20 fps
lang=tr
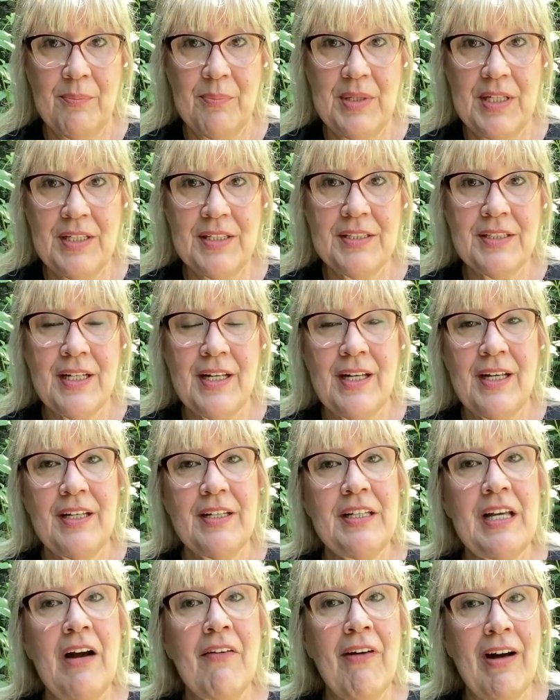Bir,
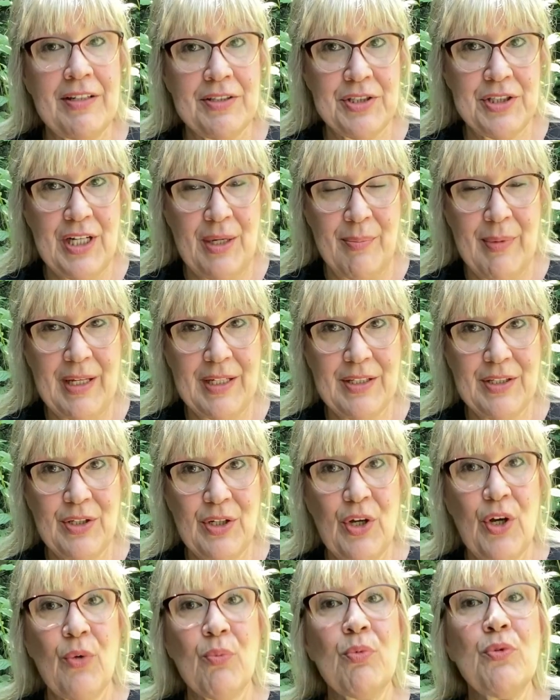yavaş yemek.
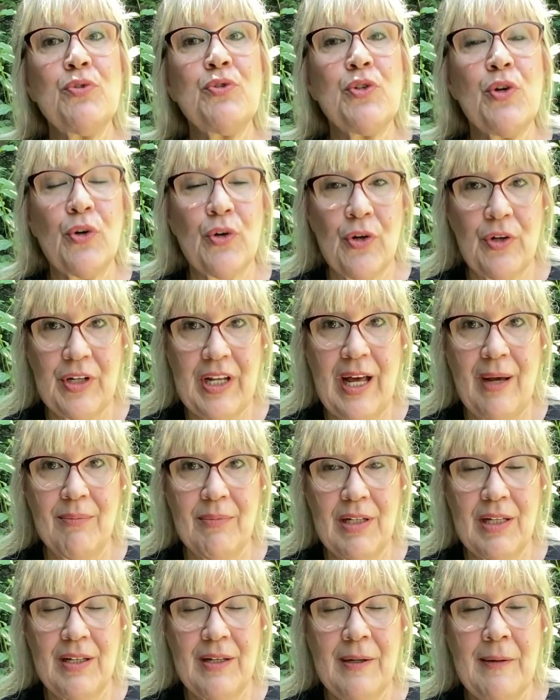Bu çok
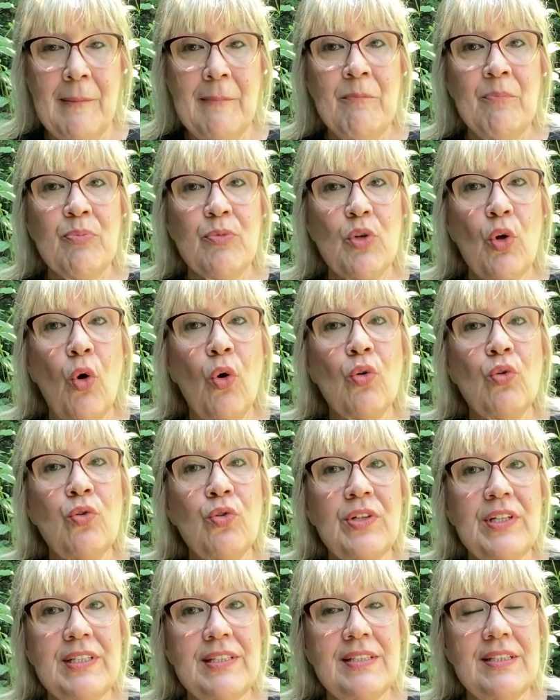önemli
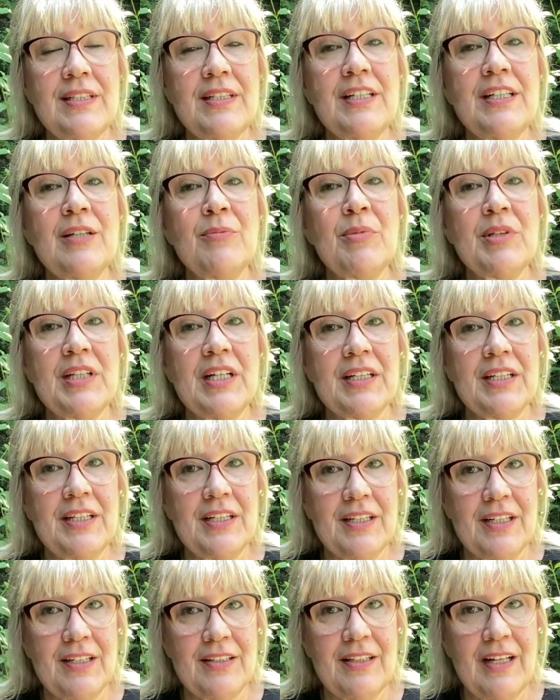tokluk hissi 20
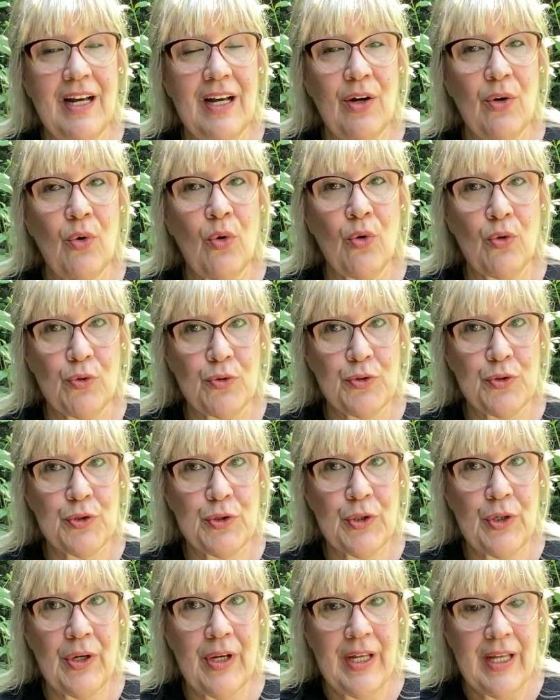dakikada
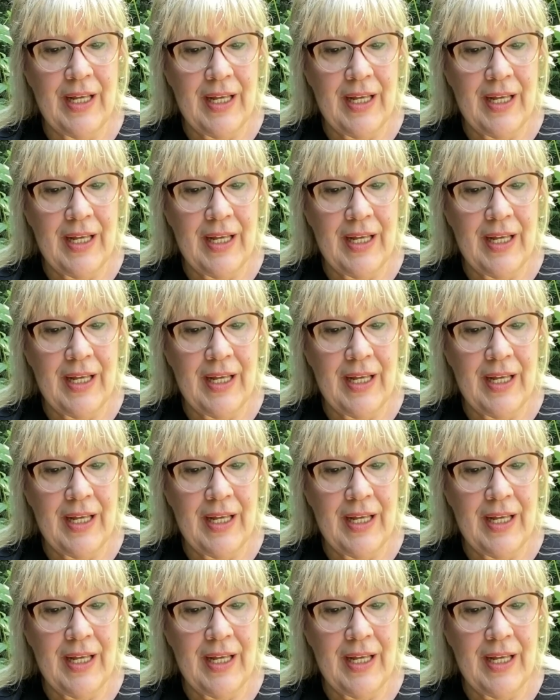oluşuyor.